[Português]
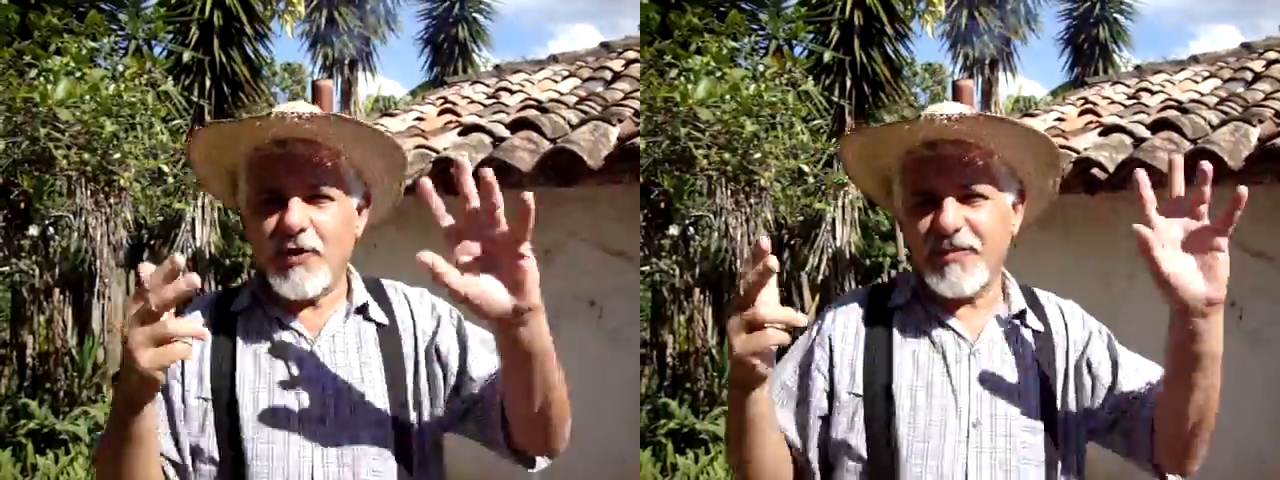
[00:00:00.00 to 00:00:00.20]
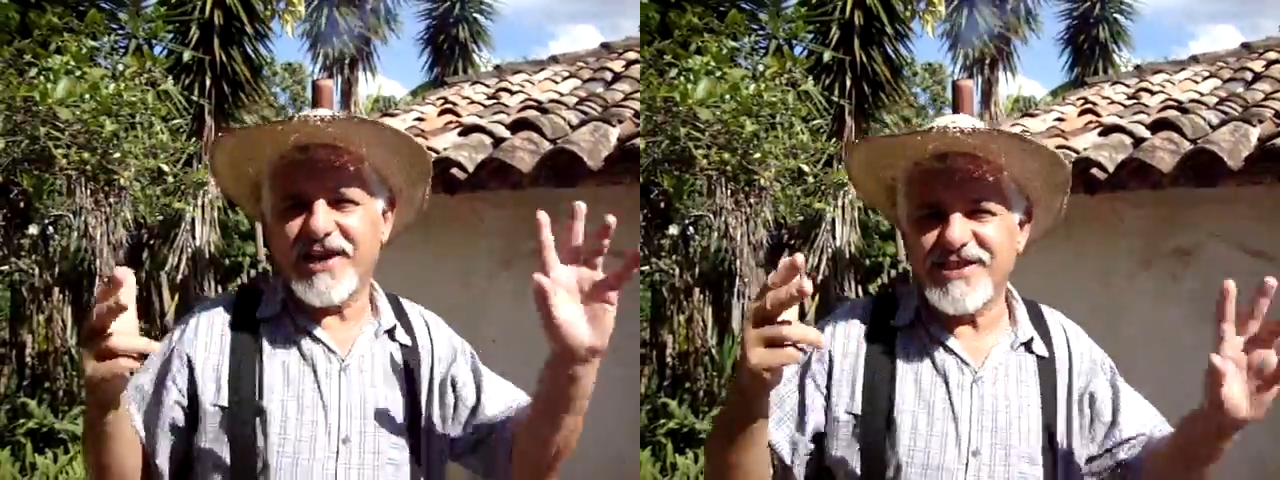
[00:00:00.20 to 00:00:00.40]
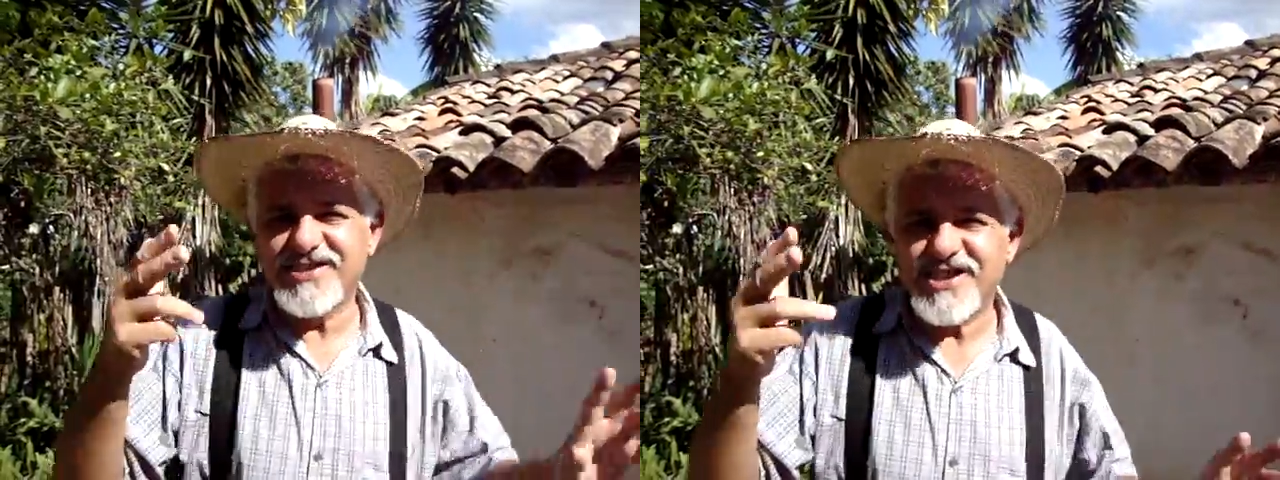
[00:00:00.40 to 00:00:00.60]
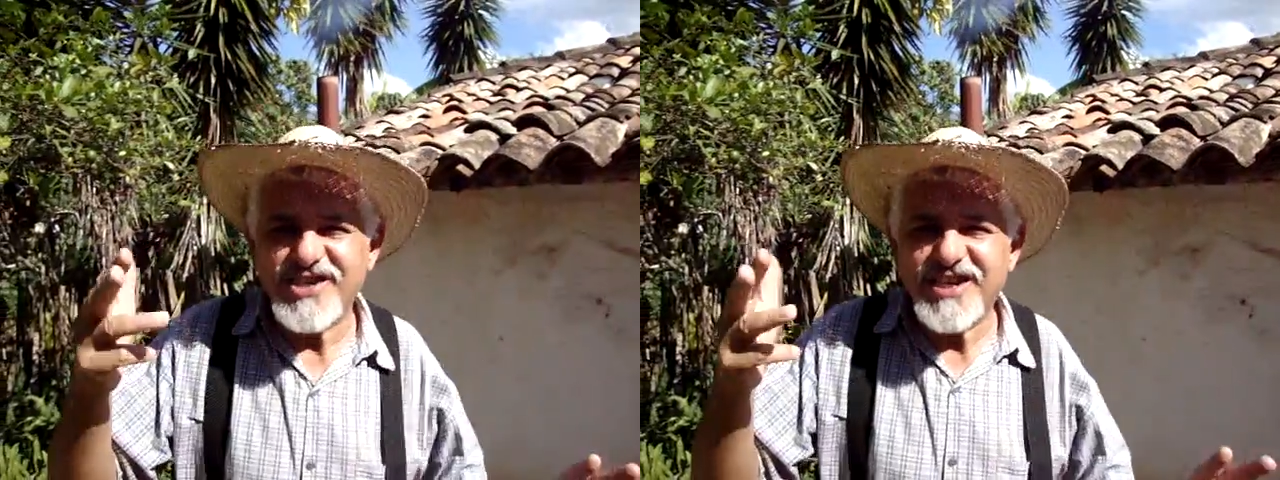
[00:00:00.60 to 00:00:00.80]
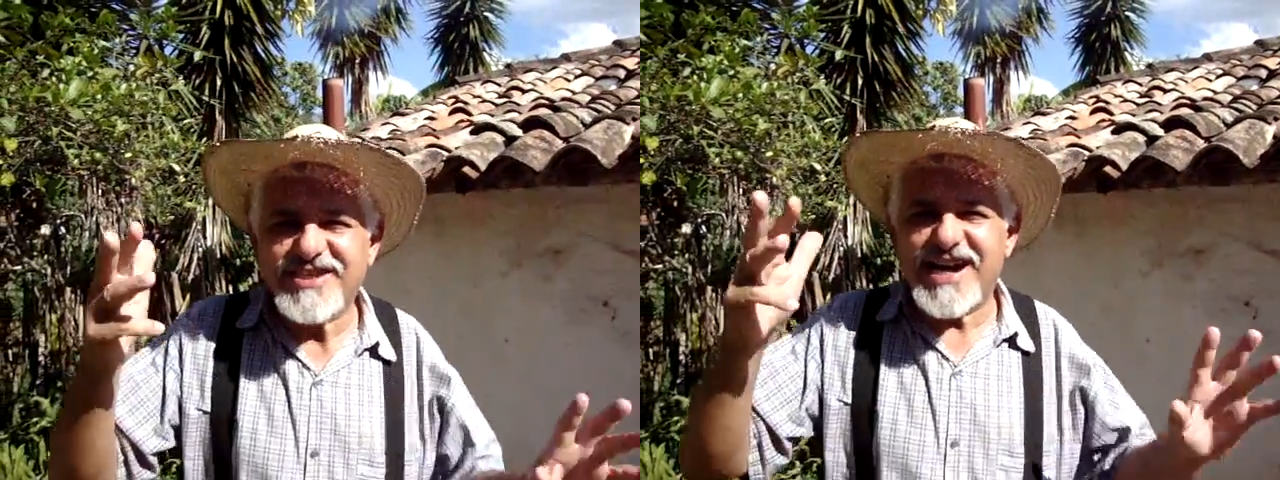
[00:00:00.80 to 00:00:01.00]
lombriga
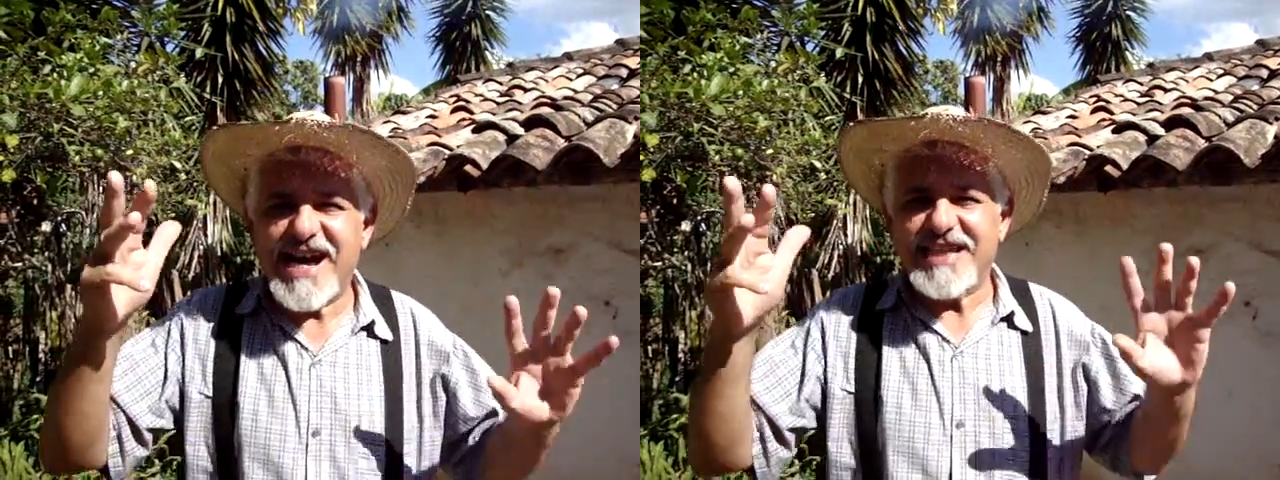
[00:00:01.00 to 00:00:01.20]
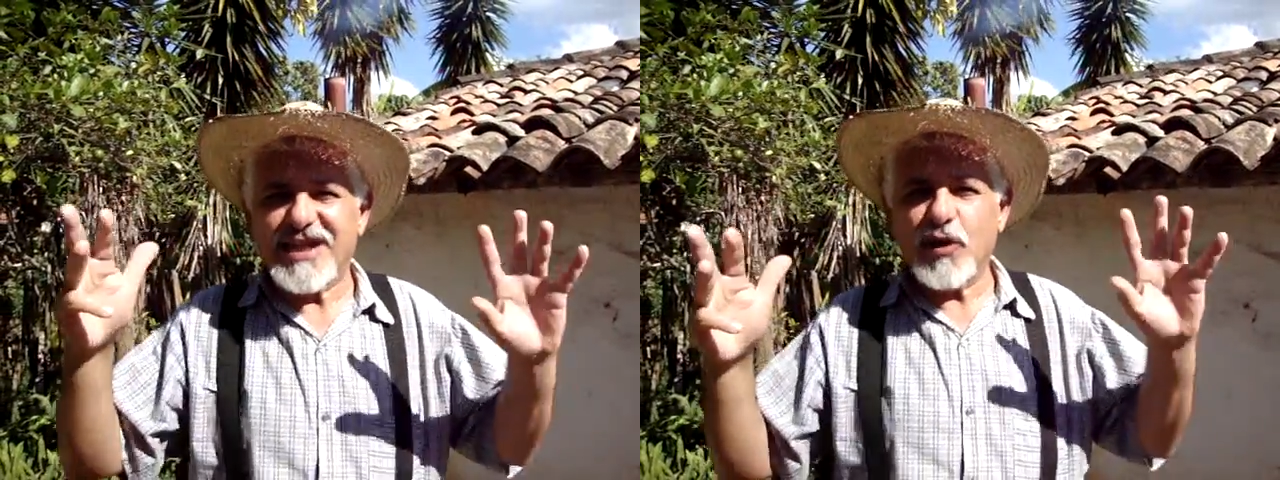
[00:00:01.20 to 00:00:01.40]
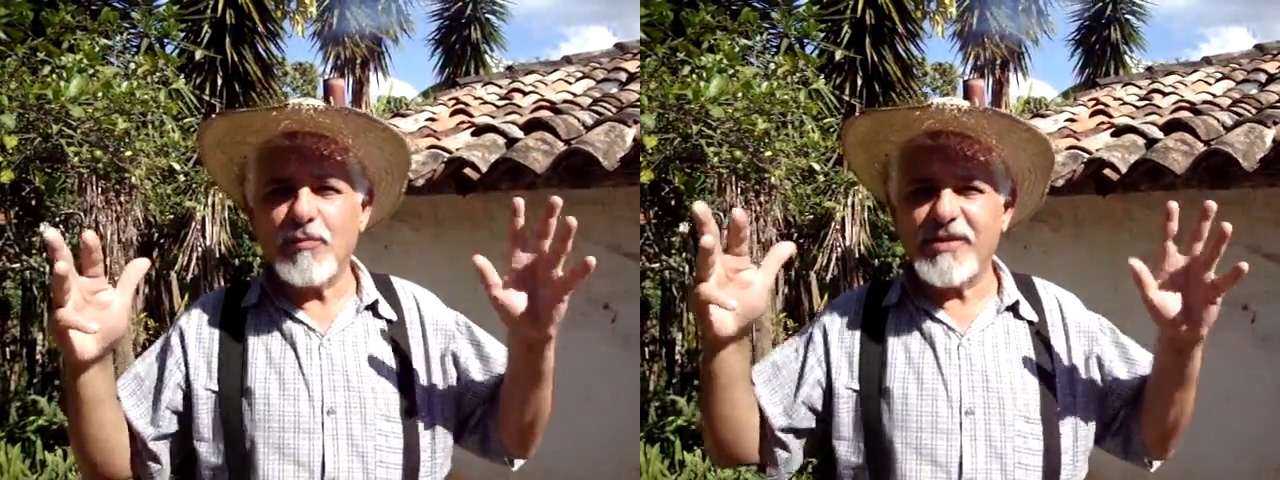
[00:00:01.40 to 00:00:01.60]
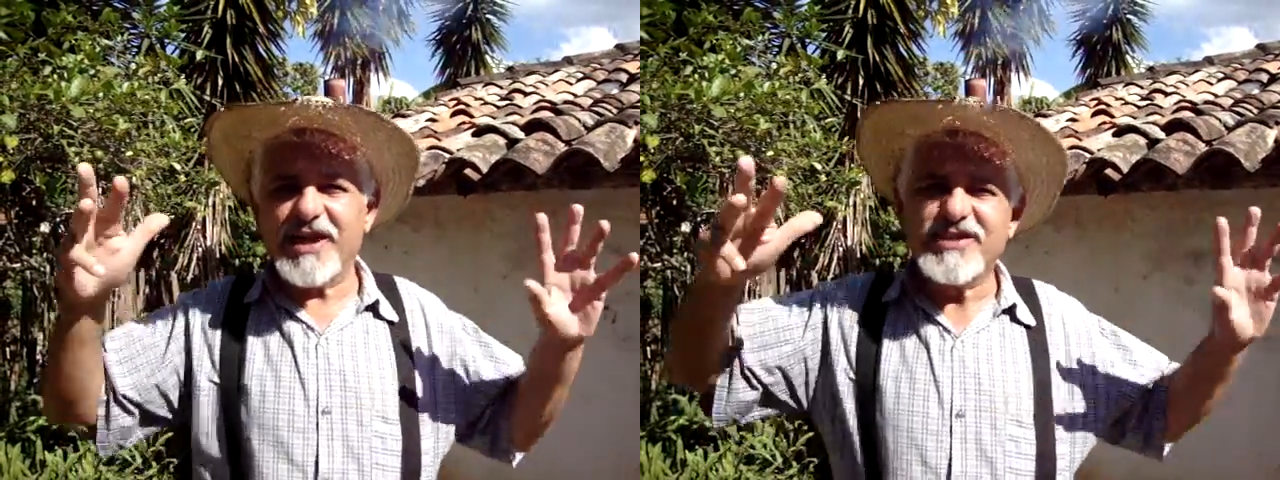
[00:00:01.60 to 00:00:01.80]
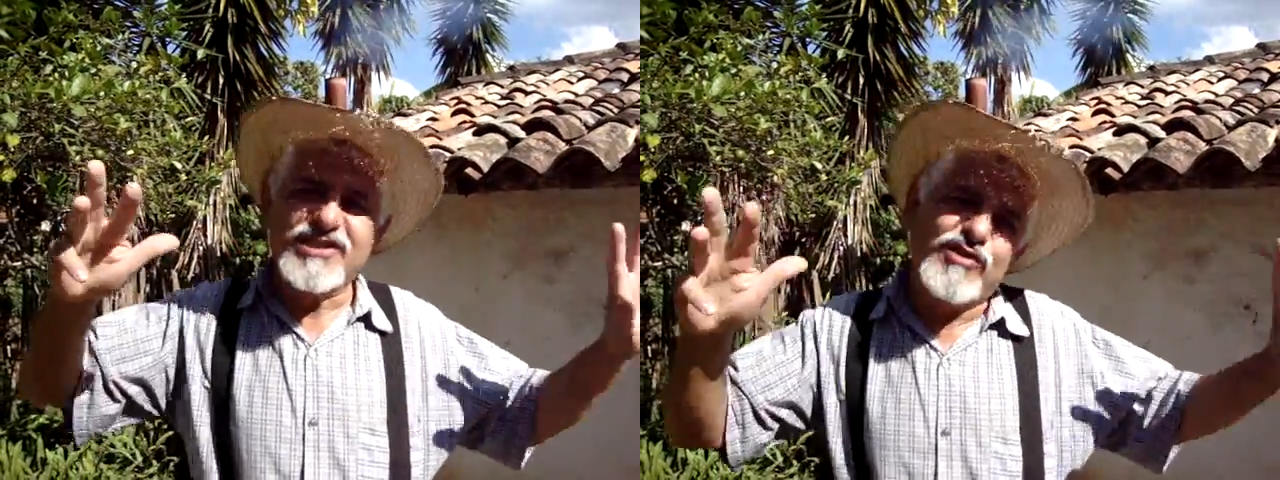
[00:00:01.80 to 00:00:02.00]
desajeitada,
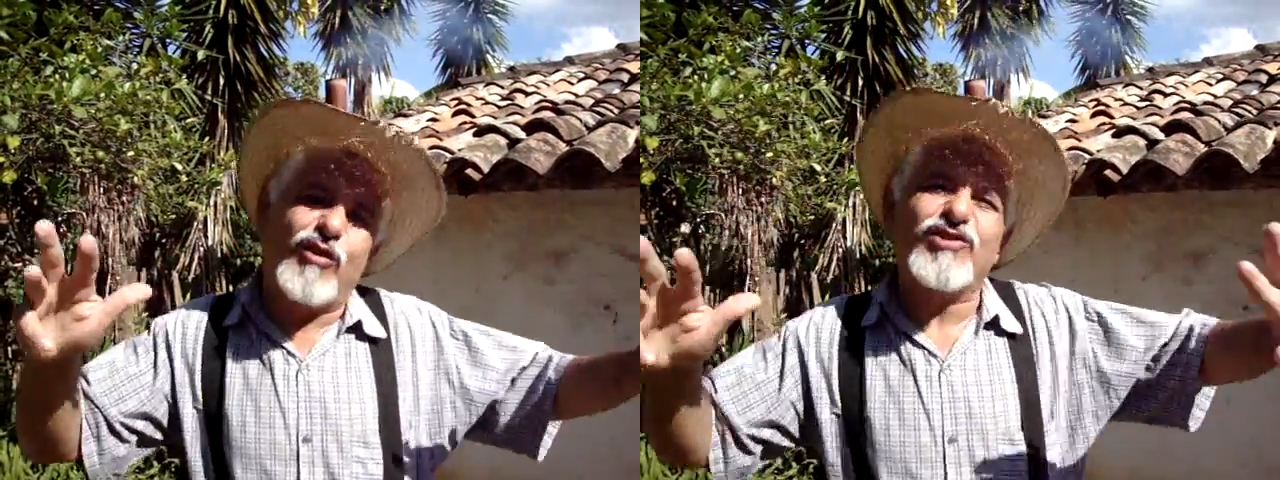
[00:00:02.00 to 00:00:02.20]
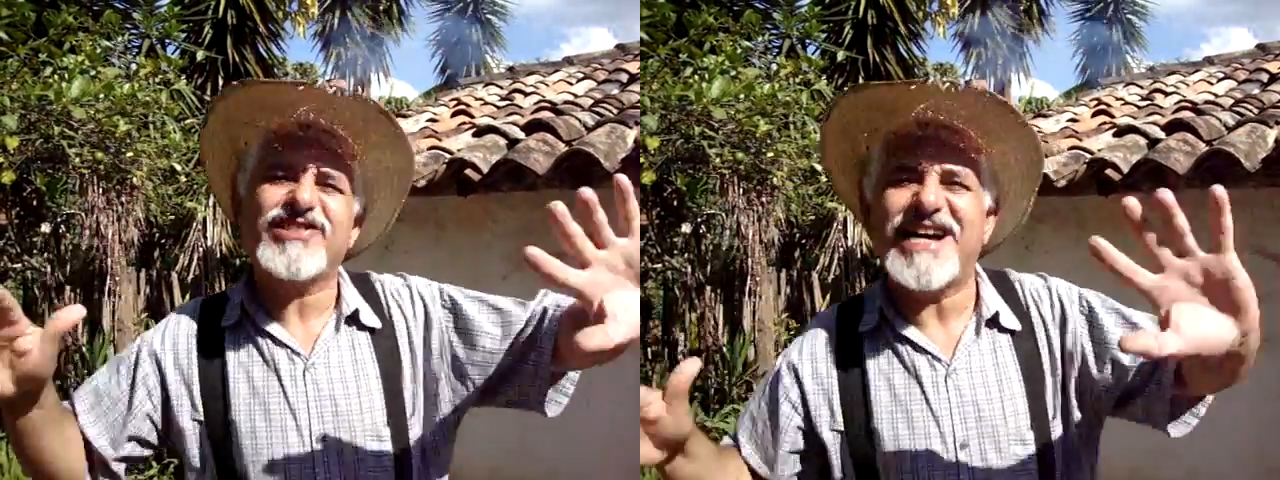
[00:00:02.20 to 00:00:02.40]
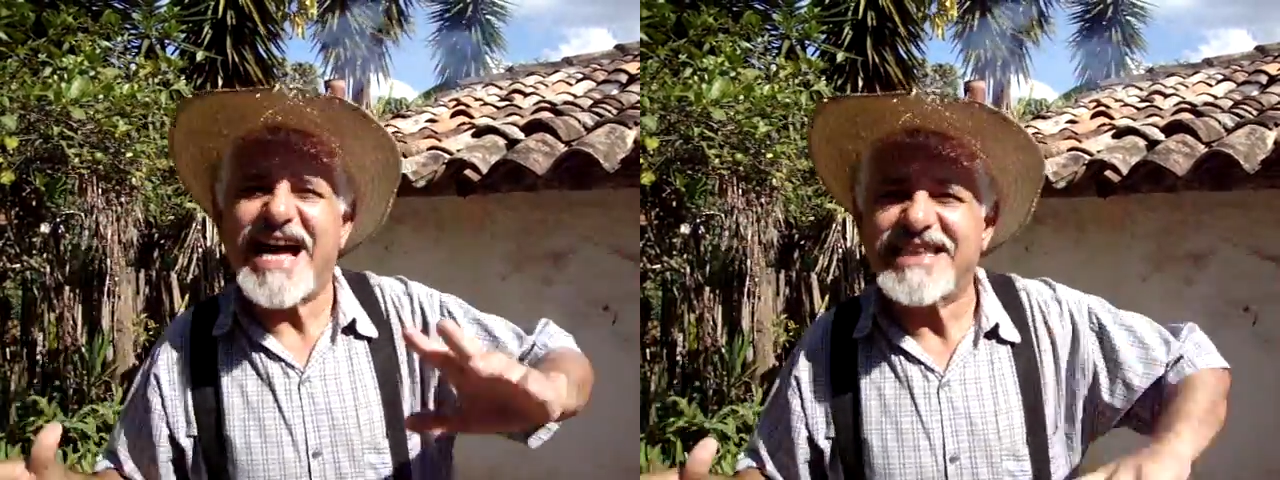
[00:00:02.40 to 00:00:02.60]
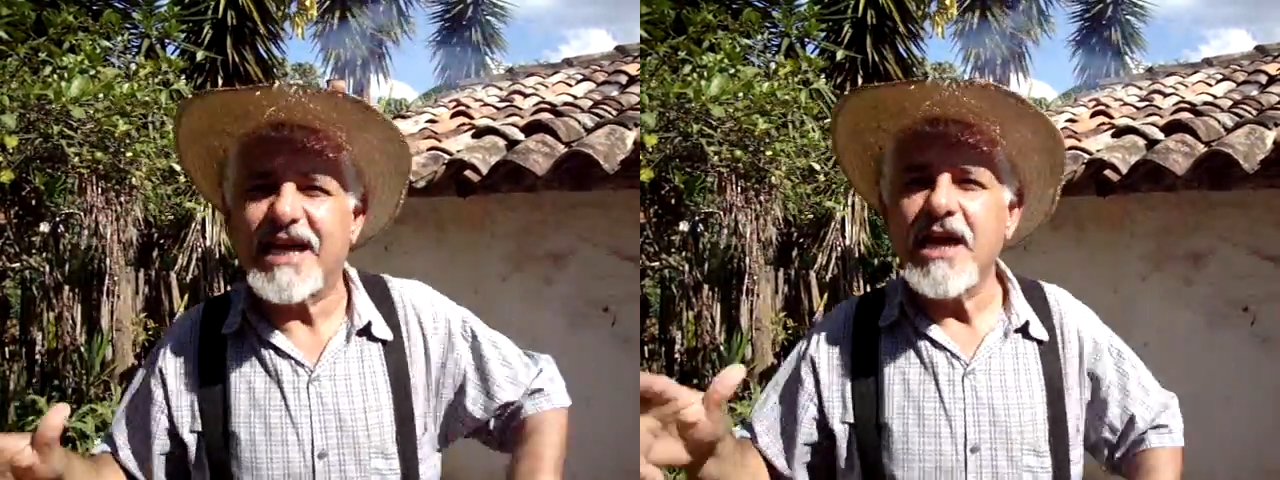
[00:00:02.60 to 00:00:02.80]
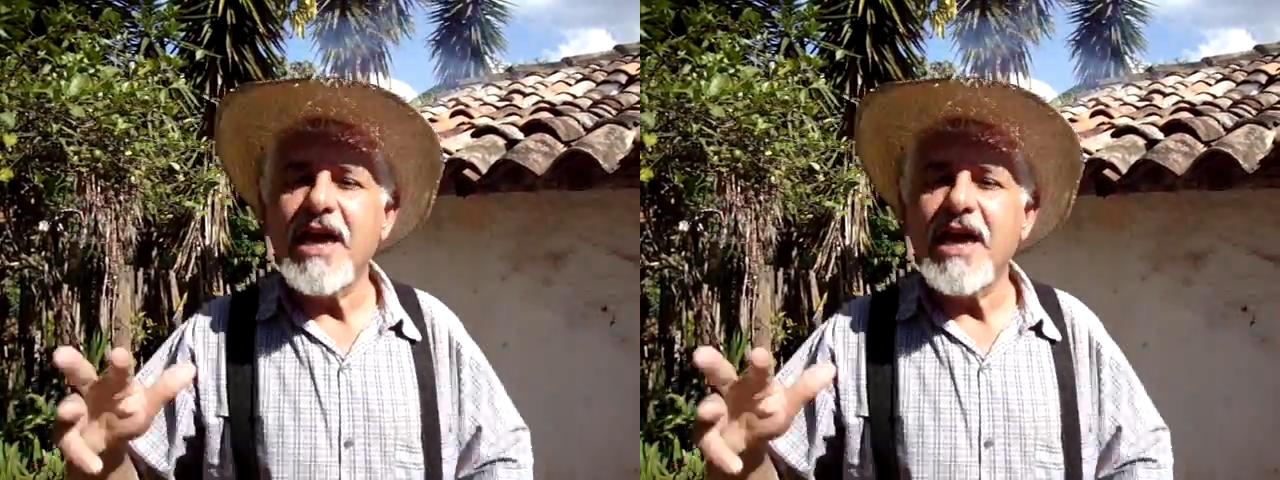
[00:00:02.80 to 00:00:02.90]
lombriga desengonçada